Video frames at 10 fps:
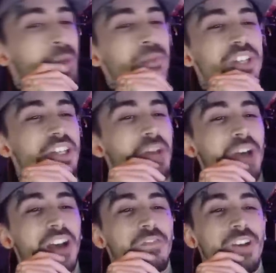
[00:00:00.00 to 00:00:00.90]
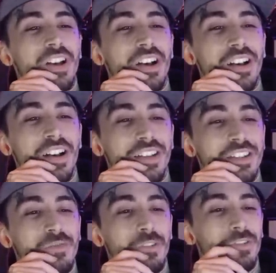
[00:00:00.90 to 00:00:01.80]
ah, même, j'ai jamais arrivé à, ce
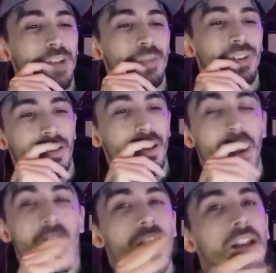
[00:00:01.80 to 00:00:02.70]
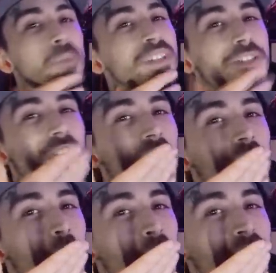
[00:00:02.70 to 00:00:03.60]
niveau de flemme. Ah, la, petite sœur, elle a
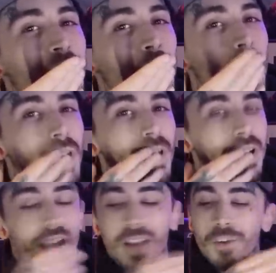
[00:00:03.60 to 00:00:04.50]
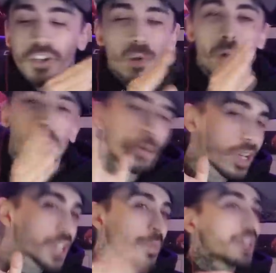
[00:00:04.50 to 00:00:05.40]
vraiment pas le temps, quoi. Dis, allez, moi, je dois boire mon
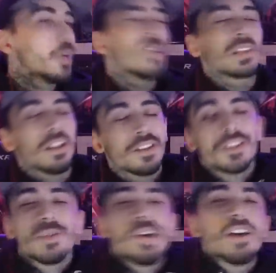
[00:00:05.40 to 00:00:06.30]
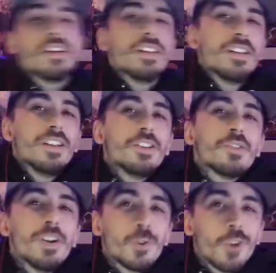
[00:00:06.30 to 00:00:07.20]
coca, j'ai pas le temps. C'est bien. Je dois
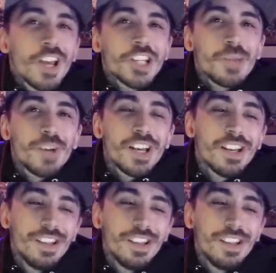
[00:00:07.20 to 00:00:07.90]
aller au collège après.